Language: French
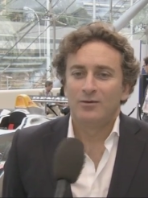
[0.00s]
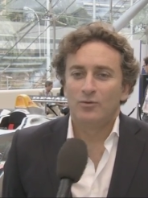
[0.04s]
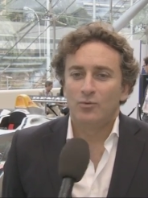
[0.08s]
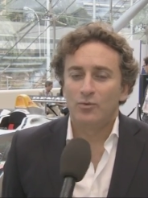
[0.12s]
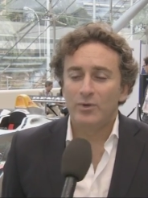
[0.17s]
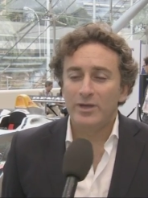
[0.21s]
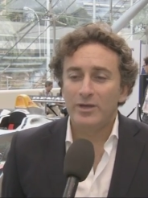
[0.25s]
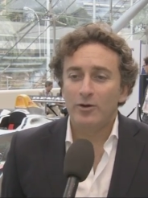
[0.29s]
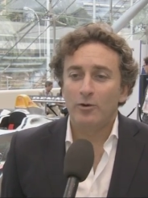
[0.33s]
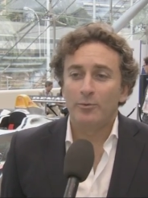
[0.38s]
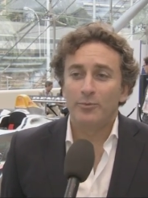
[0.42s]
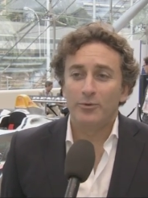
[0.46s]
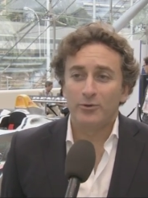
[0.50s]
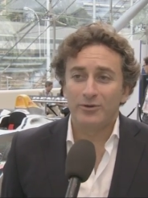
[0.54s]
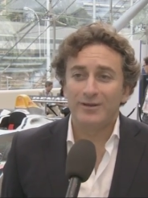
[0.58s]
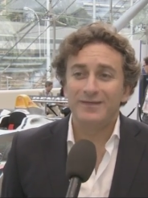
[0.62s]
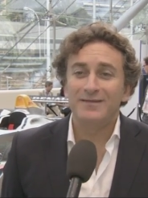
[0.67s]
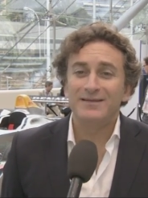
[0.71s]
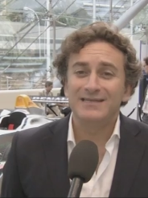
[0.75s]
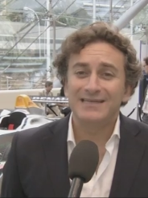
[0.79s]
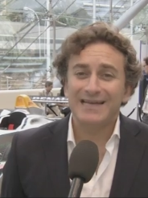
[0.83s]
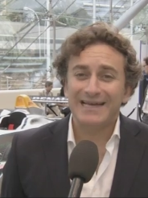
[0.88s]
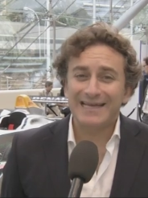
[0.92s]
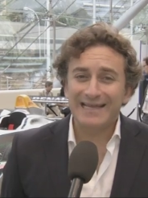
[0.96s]
oui, on peut donner
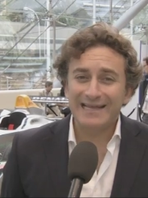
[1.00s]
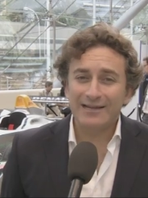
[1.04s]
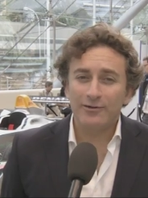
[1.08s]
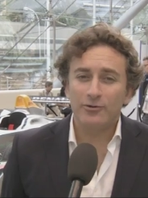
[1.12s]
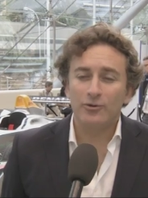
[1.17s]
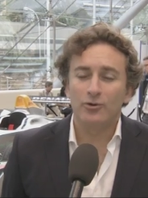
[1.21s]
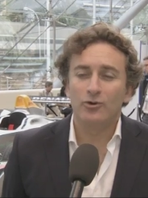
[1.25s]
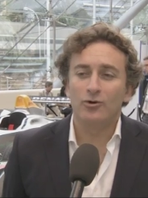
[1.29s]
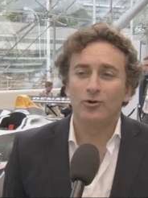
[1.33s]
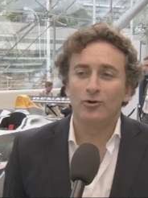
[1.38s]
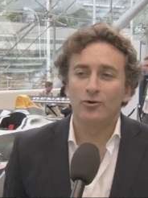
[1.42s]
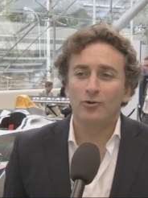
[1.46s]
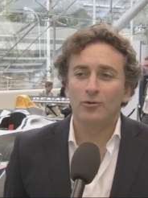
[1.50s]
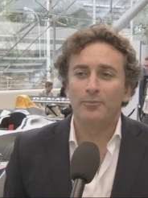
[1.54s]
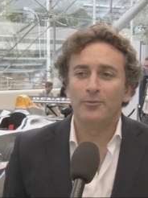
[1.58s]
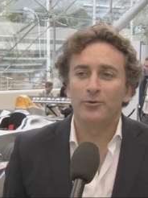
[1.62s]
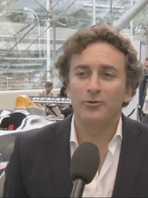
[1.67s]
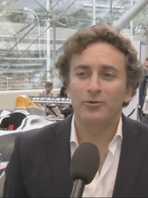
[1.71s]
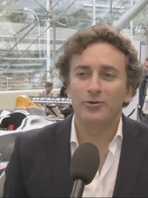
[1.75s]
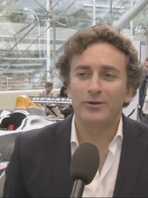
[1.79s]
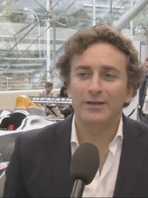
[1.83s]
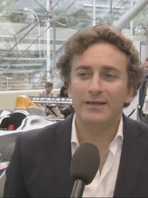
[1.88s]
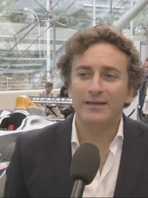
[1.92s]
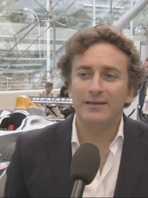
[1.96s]
déjà quelques noms. On
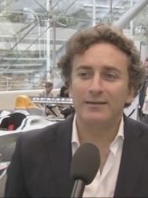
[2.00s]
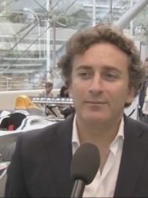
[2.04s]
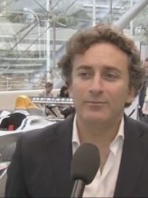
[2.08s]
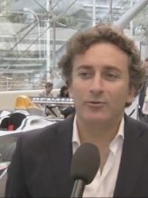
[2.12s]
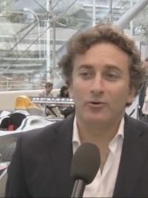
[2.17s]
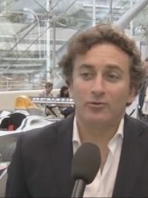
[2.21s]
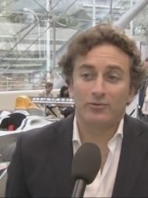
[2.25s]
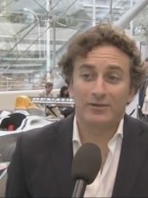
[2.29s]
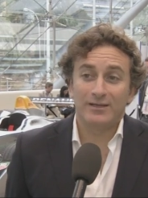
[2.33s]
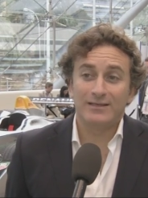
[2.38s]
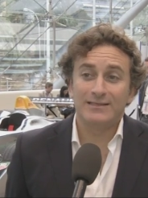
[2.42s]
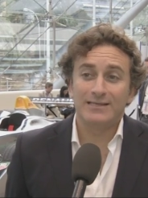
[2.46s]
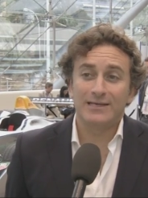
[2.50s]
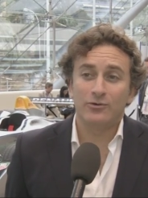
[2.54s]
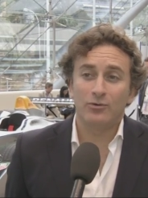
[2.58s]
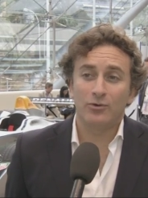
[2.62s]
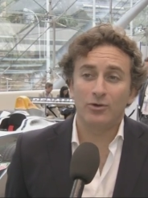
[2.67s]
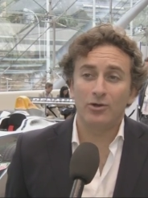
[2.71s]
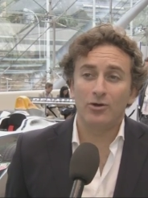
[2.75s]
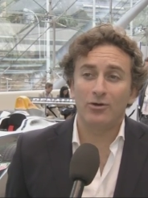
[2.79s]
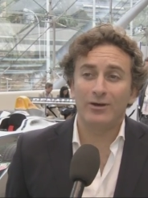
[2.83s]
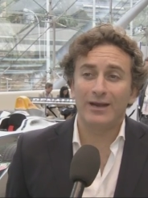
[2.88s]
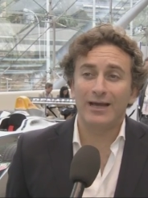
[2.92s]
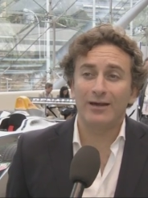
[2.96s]
peut donner, bon, des
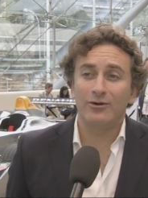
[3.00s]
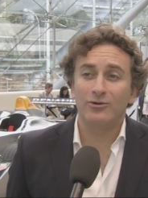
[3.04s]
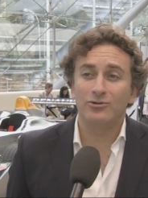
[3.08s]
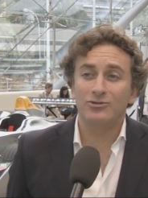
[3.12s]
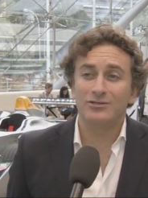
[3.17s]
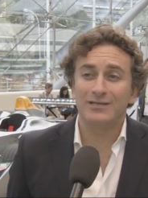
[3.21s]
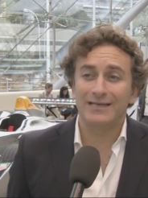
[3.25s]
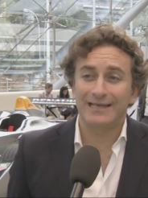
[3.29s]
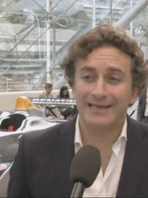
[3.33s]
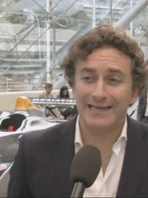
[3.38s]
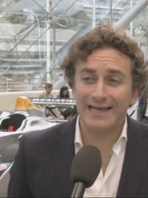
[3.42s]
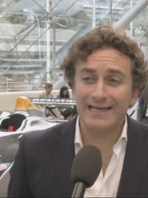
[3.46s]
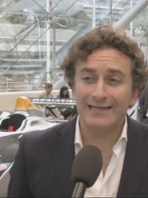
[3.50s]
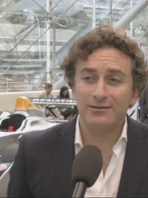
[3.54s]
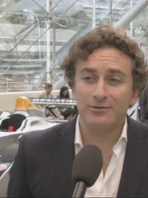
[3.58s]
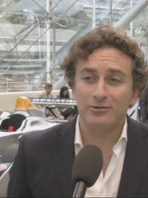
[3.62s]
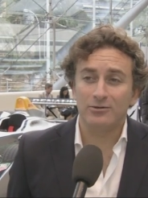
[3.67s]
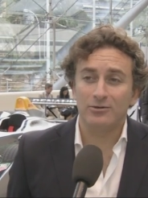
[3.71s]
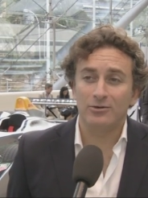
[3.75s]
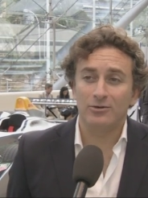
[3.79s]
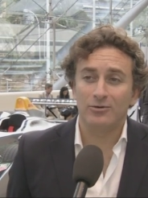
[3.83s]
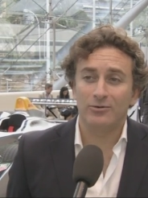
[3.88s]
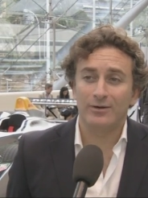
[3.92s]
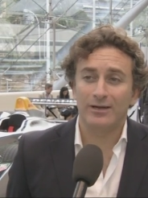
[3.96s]
écuries, on a annoncé quatre.
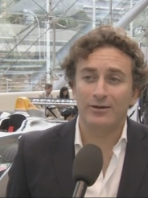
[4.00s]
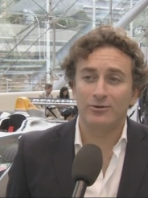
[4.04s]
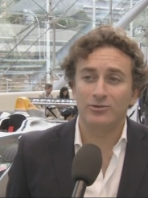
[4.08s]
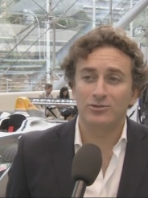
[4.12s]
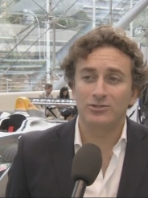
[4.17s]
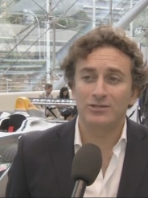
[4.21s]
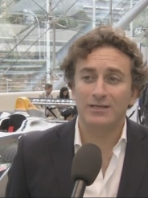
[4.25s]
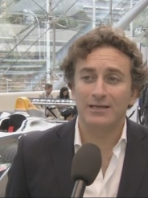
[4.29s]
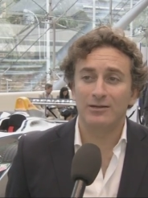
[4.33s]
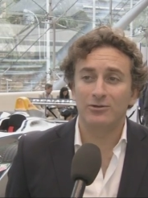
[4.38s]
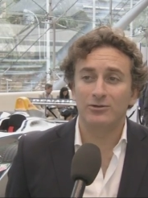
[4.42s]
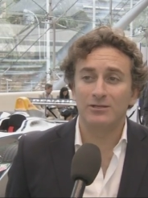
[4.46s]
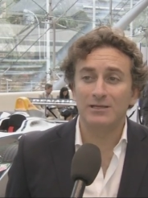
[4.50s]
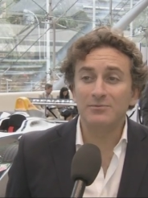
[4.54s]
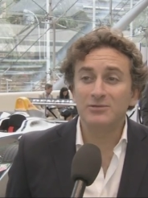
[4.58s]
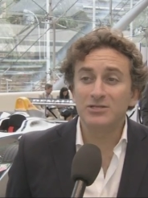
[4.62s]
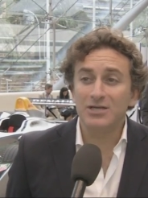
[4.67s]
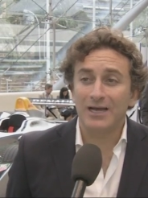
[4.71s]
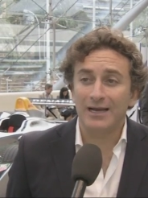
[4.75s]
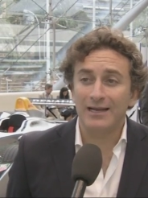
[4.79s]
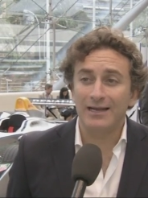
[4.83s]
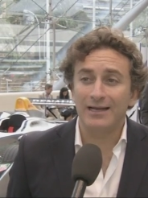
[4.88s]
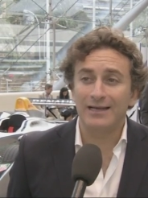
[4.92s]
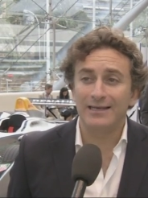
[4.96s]
On a annoncé le Team
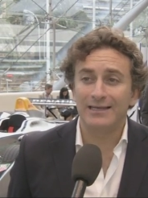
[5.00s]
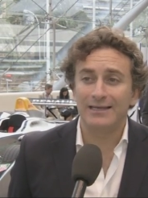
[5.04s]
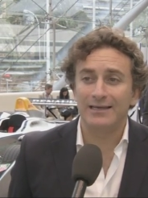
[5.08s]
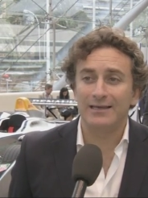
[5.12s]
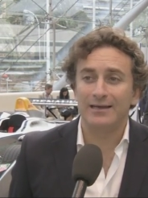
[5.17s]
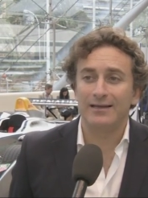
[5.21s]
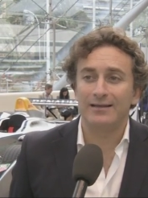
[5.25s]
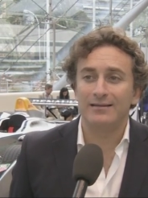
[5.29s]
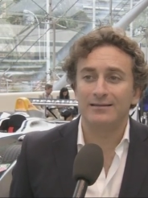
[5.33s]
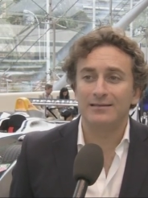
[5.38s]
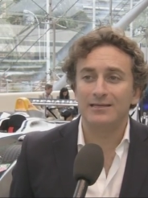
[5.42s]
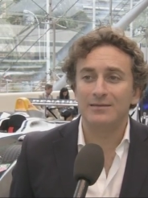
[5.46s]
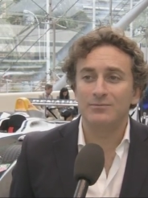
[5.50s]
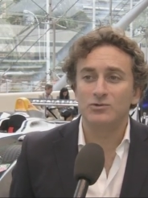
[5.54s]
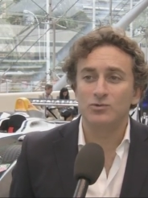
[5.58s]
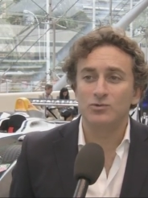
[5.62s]
China, qui est un team